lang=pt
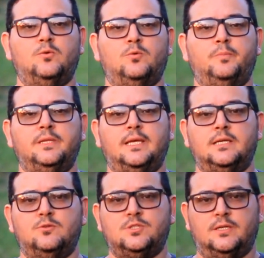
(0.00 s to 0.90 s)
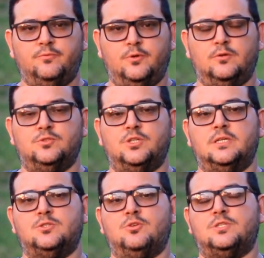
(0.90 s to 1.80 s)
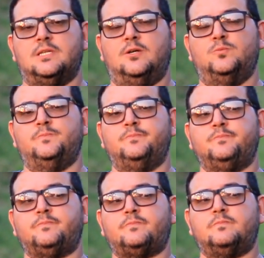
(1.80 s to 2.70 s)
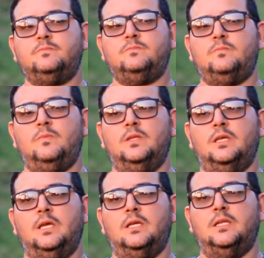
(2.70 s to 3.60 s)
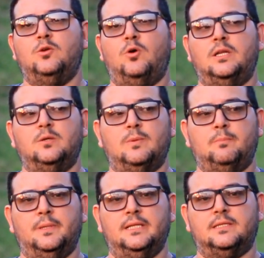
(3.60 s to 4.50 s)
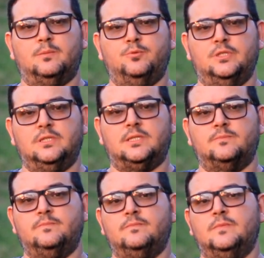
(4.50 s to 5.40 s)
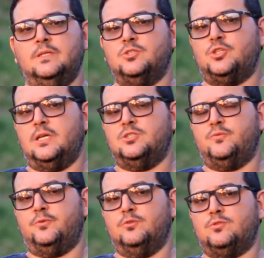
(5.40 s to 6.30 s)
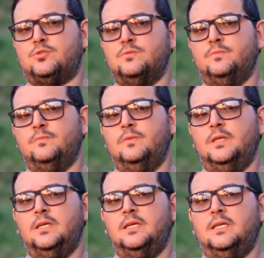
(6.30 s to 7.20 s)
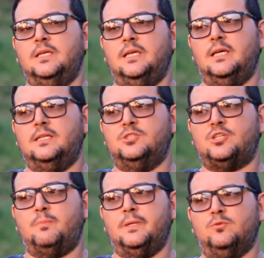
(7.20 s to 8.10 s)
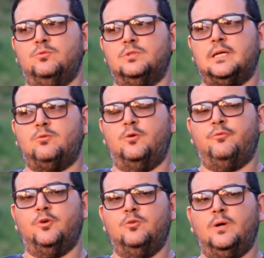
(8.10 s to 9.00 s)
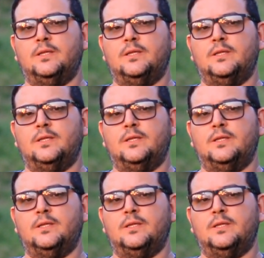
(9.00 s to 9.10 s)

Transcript: O pitaeiro sem foco de rede social, ele olha uma planta bonita, cheia de frutos, e ele já pergunta qual foi o